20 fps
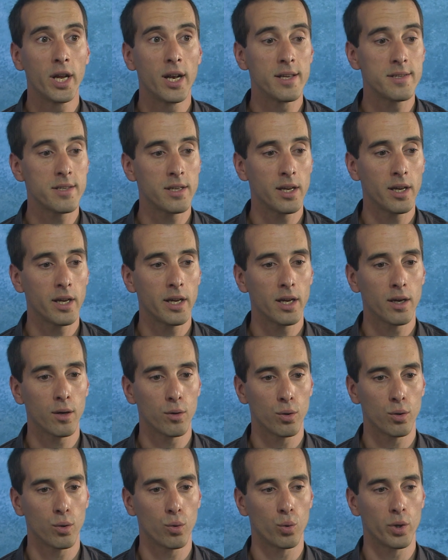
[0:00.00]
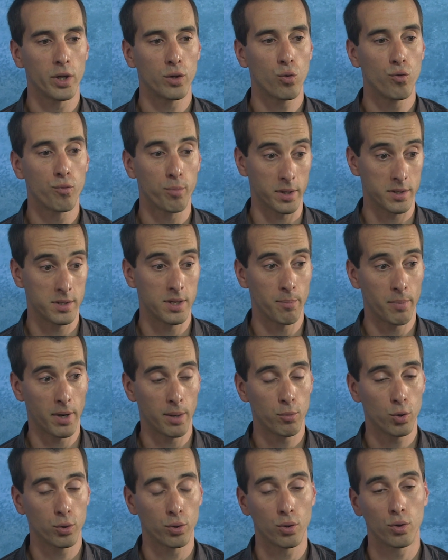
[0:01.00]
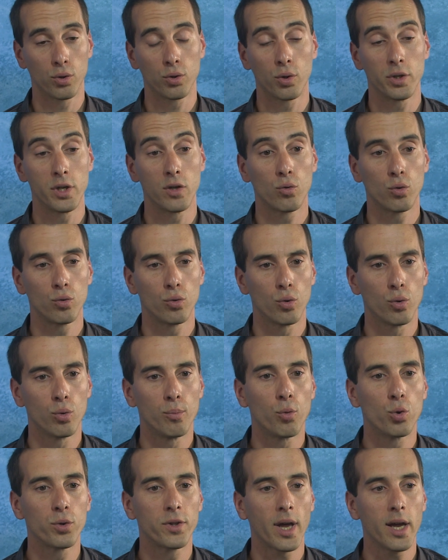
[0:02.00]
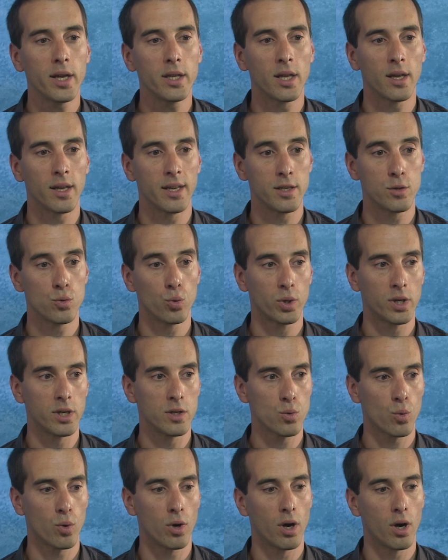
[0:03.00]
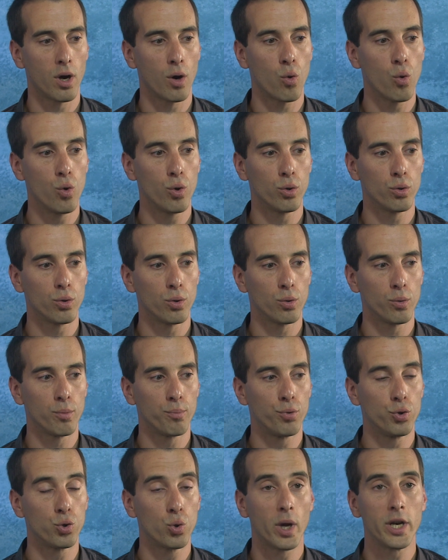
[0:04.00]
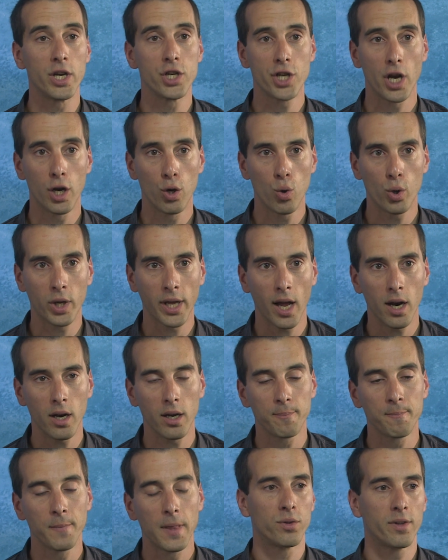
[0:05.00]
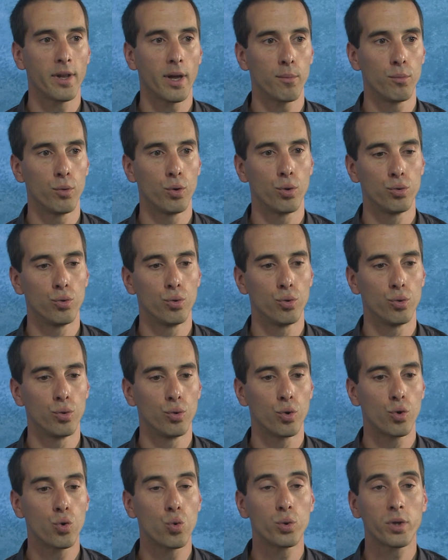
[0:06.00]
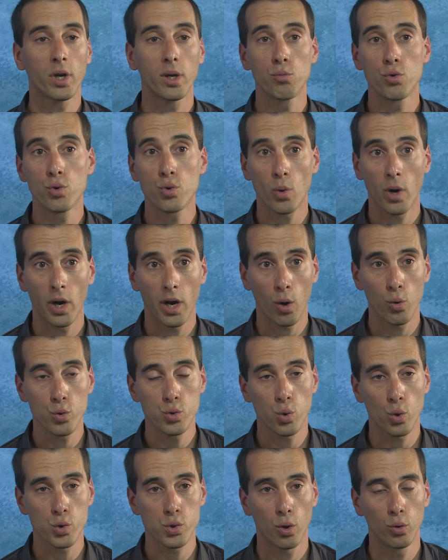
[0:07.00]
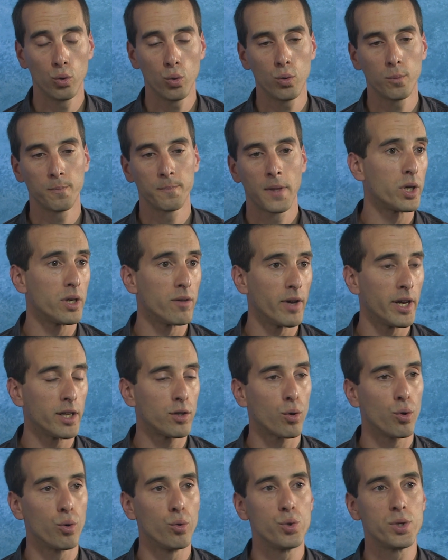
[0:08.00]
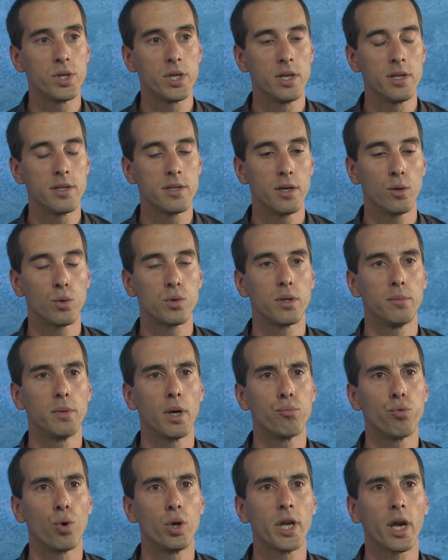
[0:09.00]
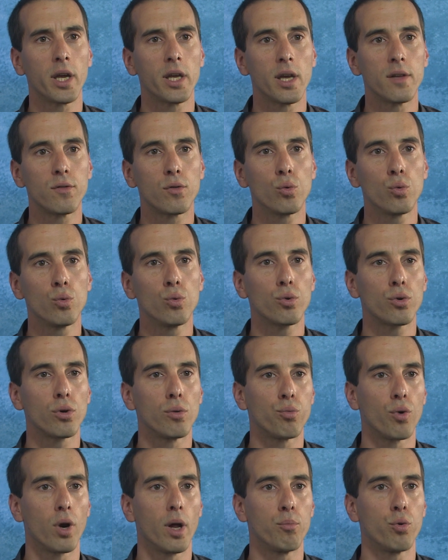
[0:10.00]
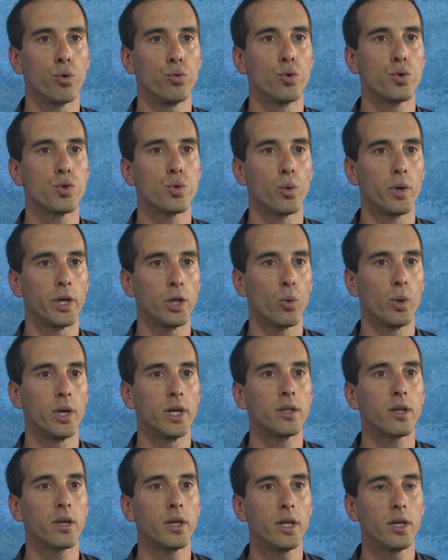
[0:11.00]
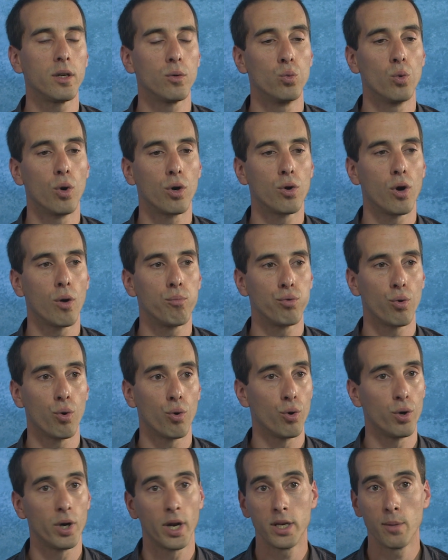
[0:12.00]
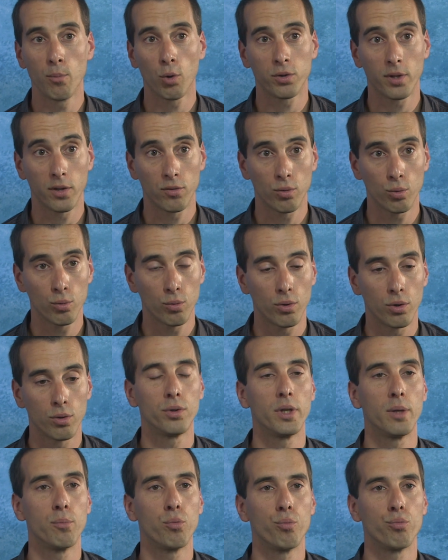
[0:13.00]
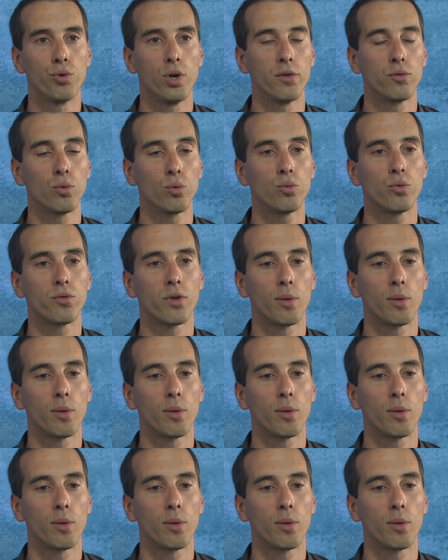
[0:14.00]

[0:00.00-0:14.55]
Les glaciers, euh, on les trouve principalement dans, des zones de montagne et donc ils ont un rôle euh, plutôt à l'échelle locale en termes de contribution à la ressource en eau qui va être utilisée aussi bien pour l'irrigation que pour la production hydroélectrique ou encore pour euh, l'alimentation des populations tout